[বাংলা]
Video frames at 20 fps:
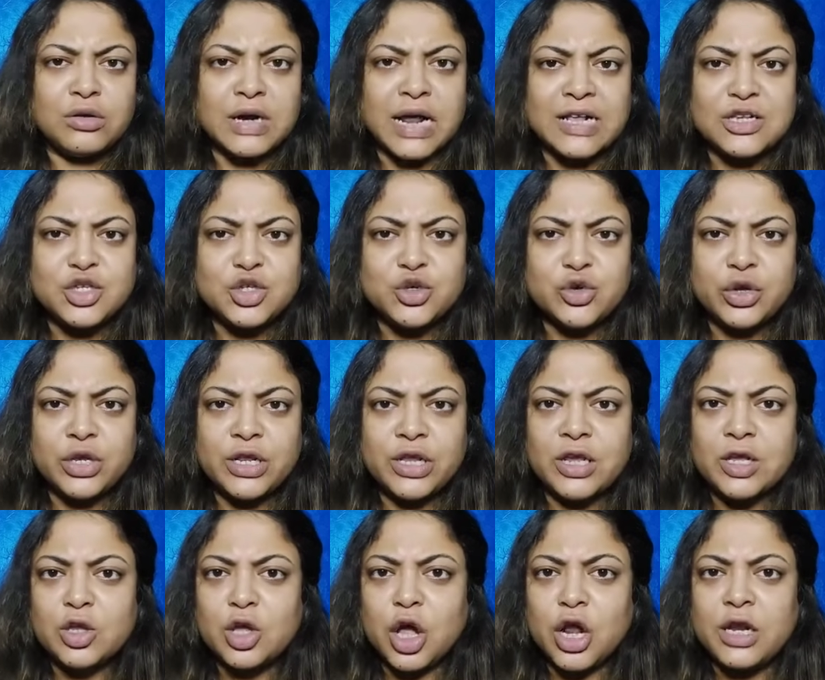
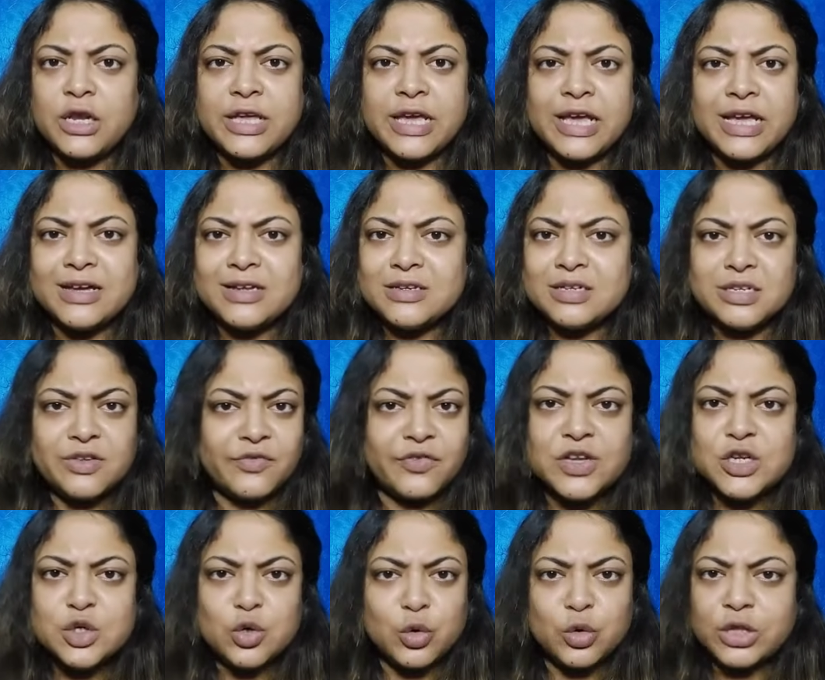রাজনৈতিক দলকে এখানে
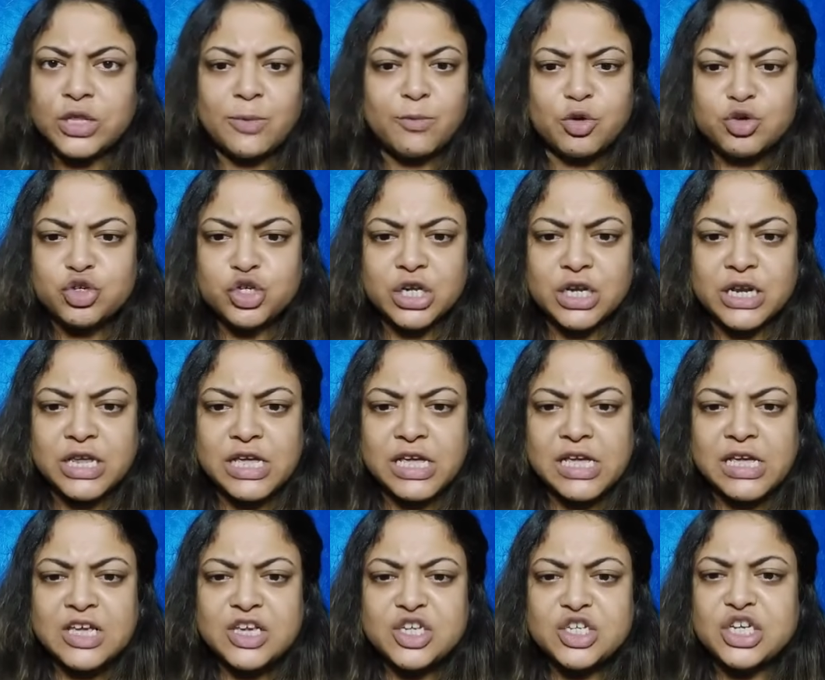ডিফেন্ড করতে বসিনি
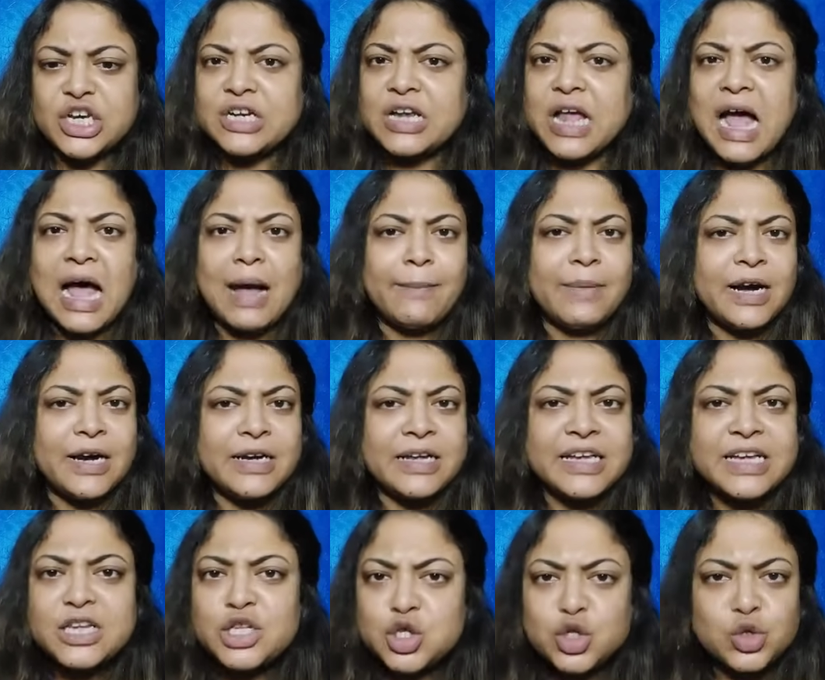সেটা আমার
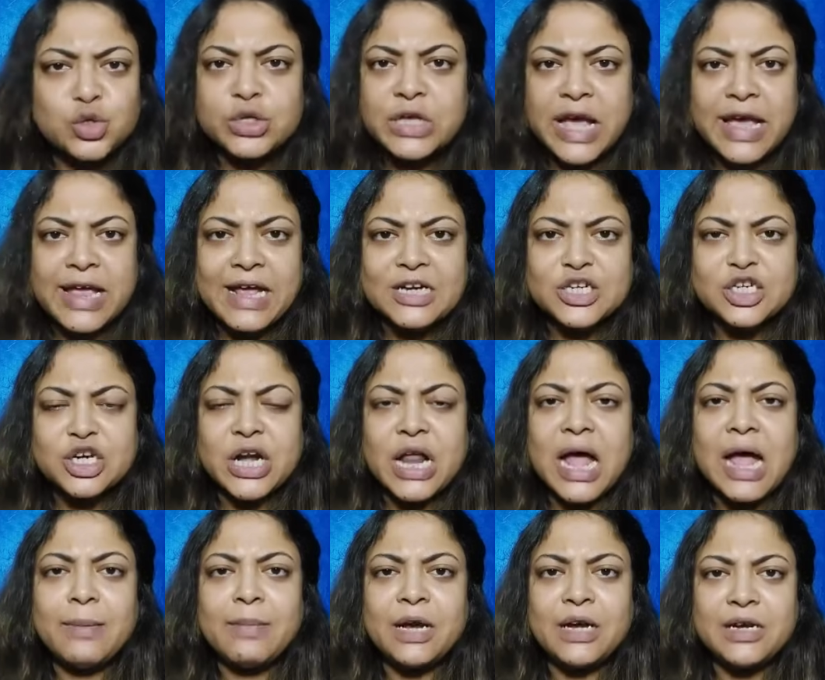কিচ্ছু যায় আসে না
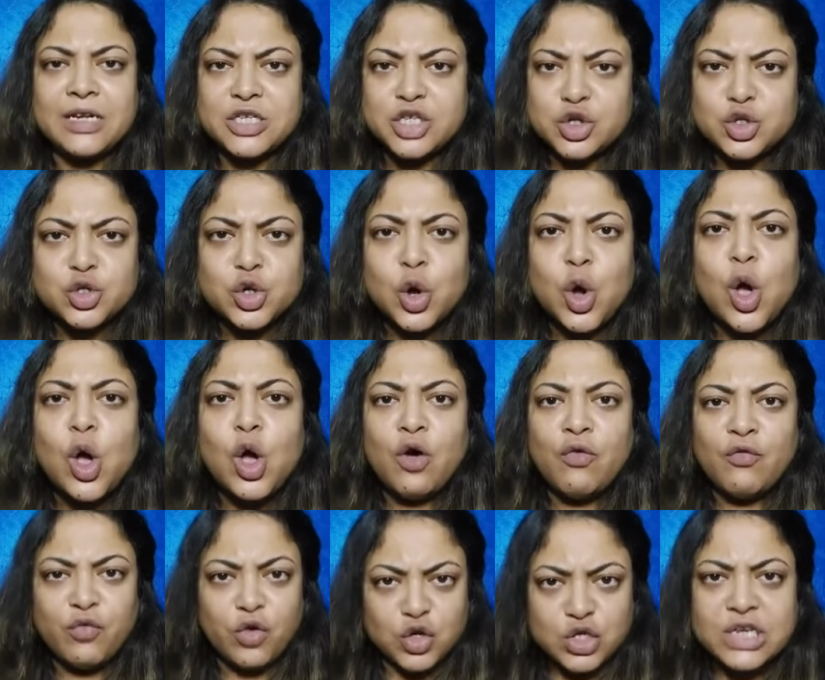আমার নিজস্ব
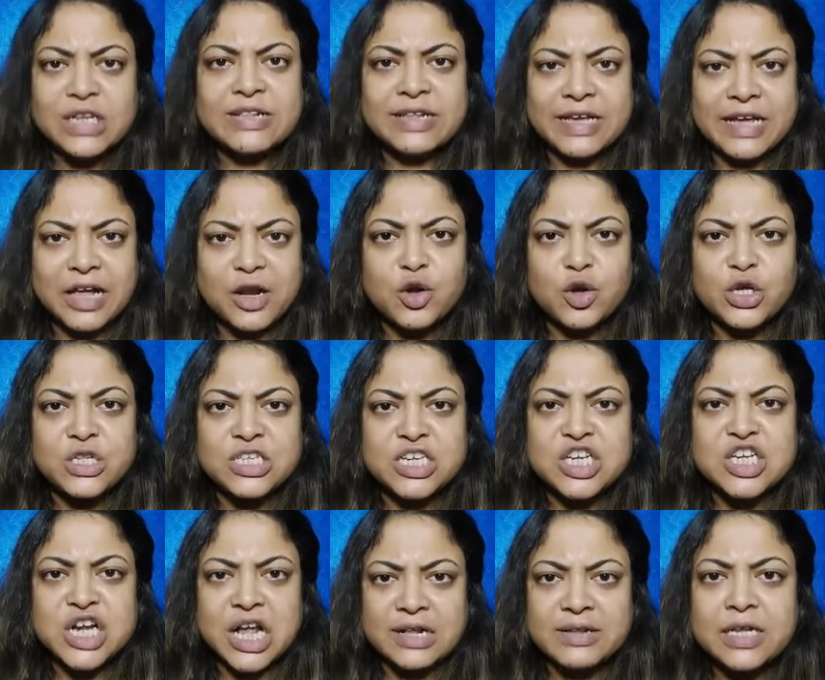ভোটাধিকার রয়েছে
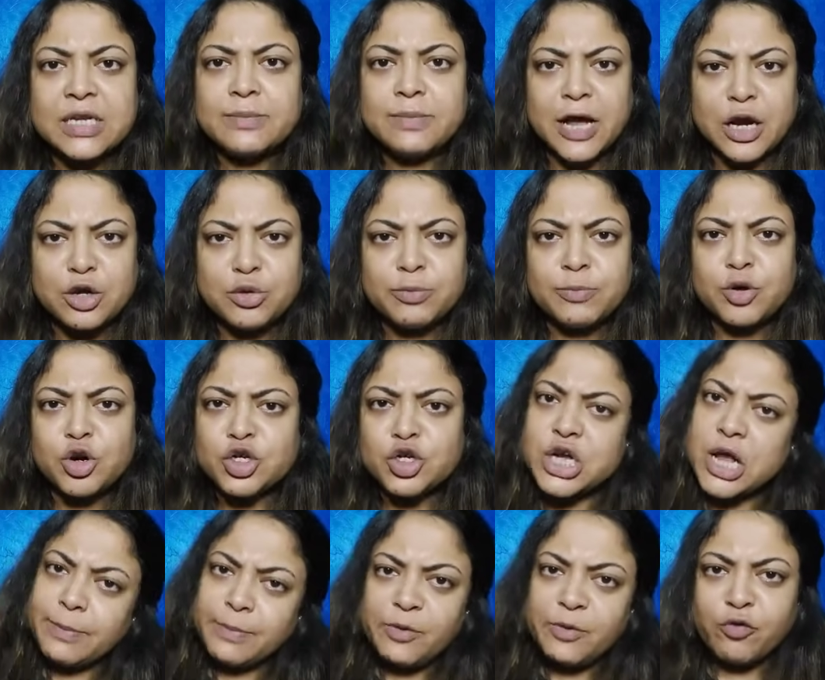স্বাধীন ভারতবর্ষে
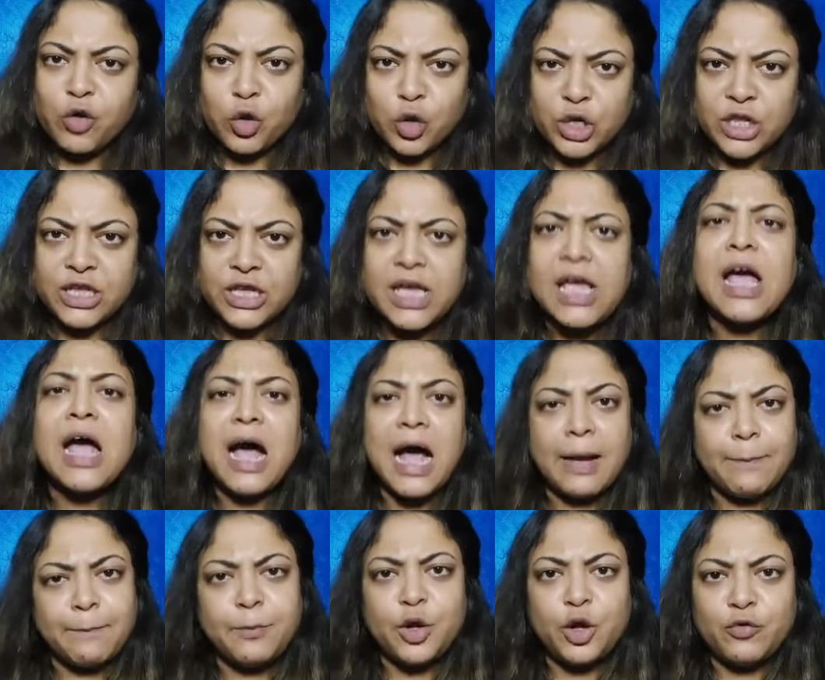আমি ভোট দিই
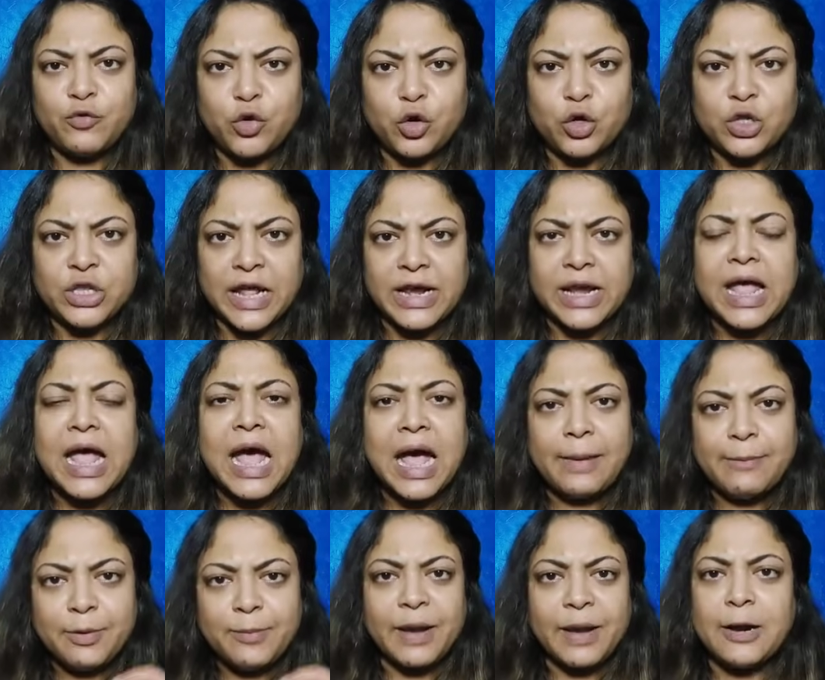আপনিও ভোট দেন
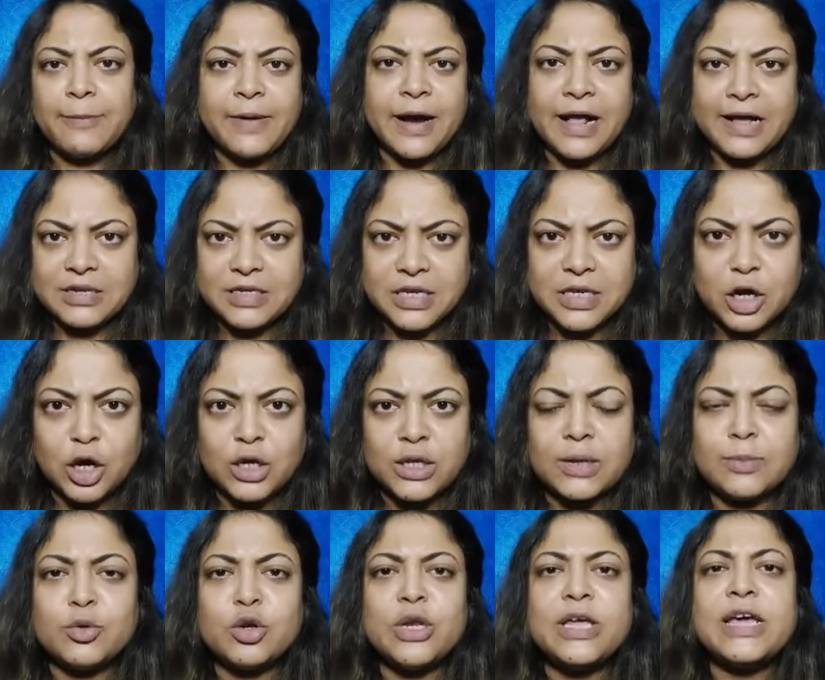আমি বারবার একটাই কথা
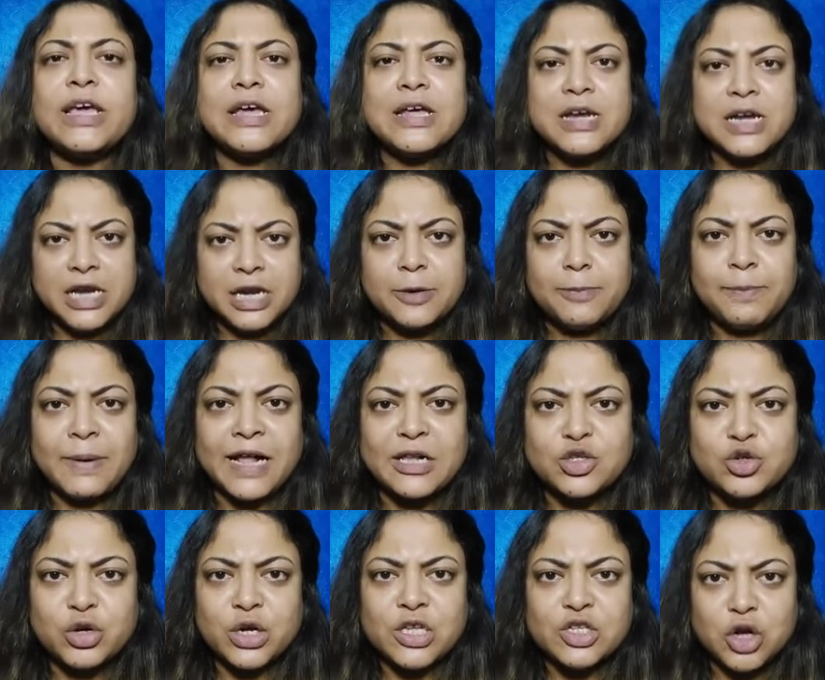বলি
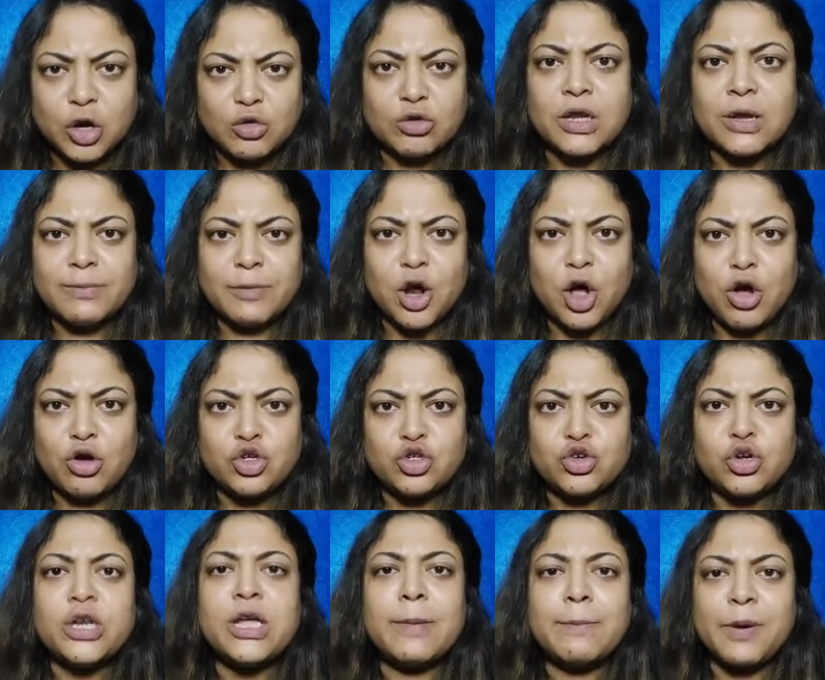নির্বাচনে যখন আমরা অংশ
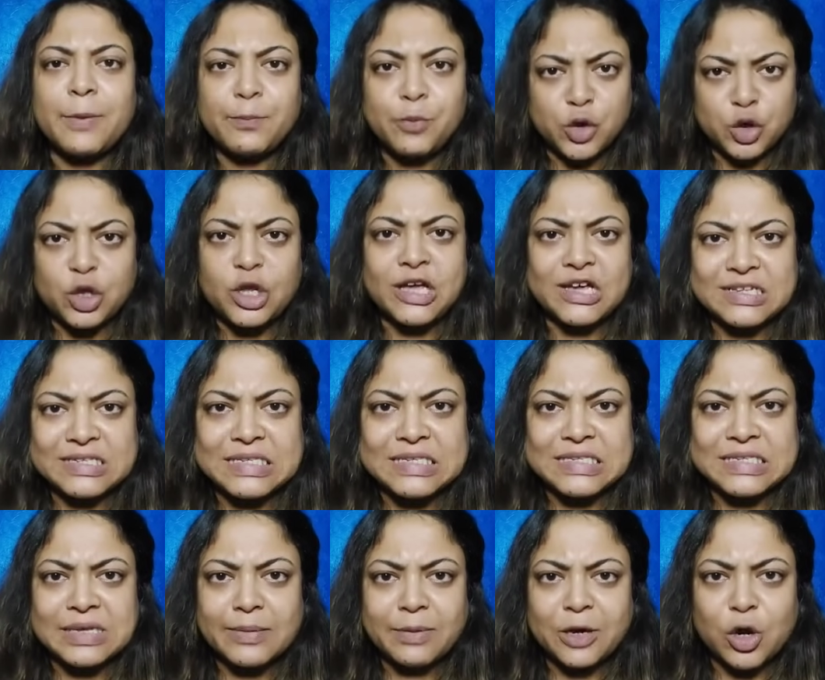নিই আমরা প্রত্যেকের
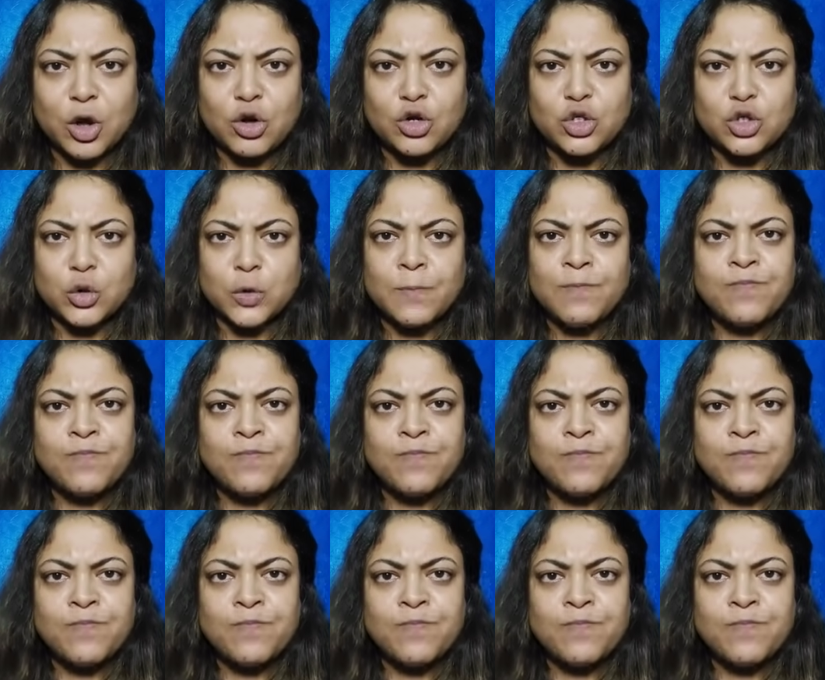সিস্টেমের অংশ